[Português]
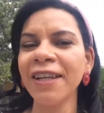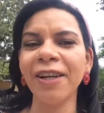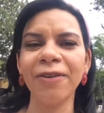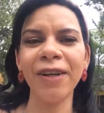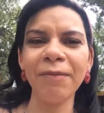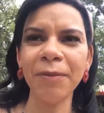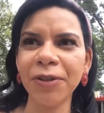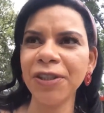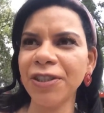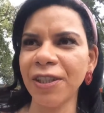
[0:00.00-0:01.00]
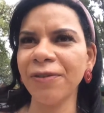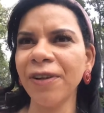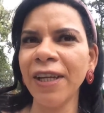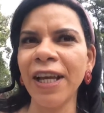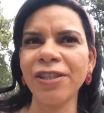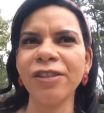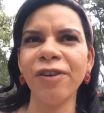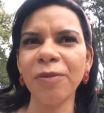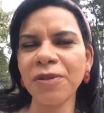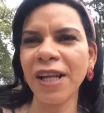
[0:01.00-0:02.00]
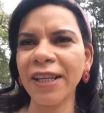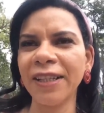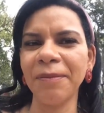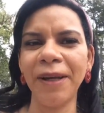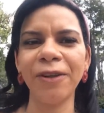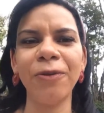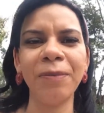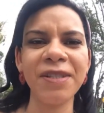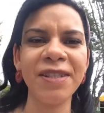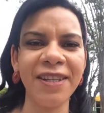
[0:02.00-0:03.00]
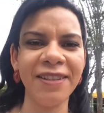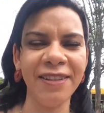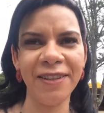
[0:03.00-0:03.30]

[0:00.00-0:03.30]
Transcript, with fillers: Que é um lugar bem bonitinho. E a gente vai almoçar aqui também no Amsterdã,